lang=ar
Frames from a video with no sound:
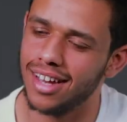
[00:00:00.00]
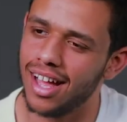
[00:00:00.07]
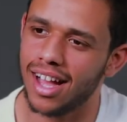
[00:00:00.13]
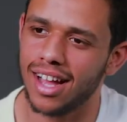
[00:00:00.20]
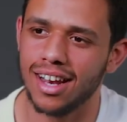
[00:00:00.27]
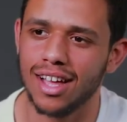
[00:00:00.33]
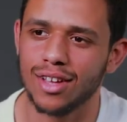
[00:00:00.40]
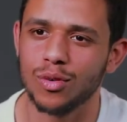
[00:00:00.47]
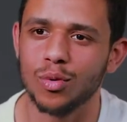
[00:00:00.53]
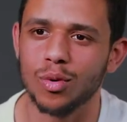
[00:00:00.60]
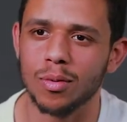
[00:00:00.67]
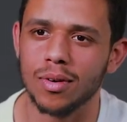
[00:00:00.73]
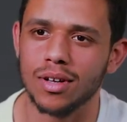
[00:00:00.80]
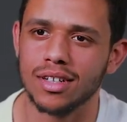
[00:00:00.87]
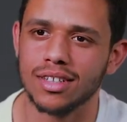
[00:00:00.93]
لا خليها
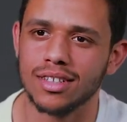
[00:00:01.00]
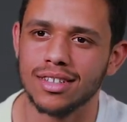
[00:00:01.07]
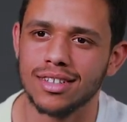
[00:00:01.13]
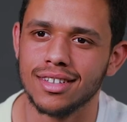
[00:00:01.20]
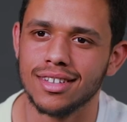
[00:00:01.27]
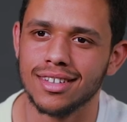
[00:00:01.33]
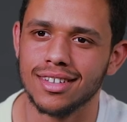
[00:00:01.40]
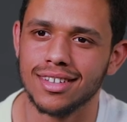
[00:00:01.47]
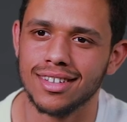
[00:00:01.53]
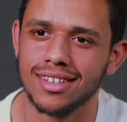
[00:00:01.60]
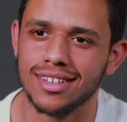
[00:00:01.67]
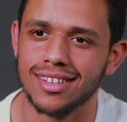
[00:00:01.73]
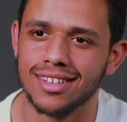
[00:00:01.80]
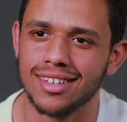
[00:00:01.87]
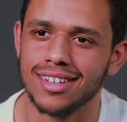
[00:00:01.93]
طول بقى
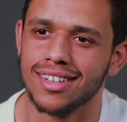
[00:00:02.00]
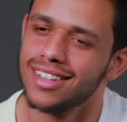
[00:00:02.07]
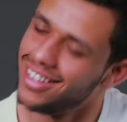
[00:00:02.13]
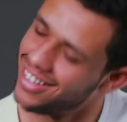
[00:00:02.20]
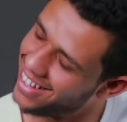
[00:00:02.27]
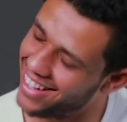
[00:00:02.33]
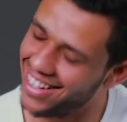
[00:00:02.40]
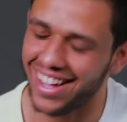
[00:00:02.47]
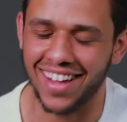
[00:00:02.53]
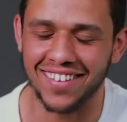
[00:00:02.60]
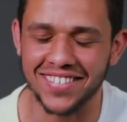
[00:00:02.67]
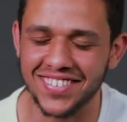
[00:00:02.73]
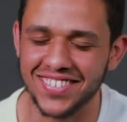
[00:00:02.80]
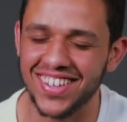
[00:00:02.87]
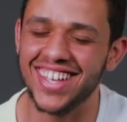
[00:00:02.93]
غلط
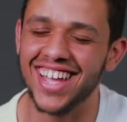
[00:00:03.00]
حبيبي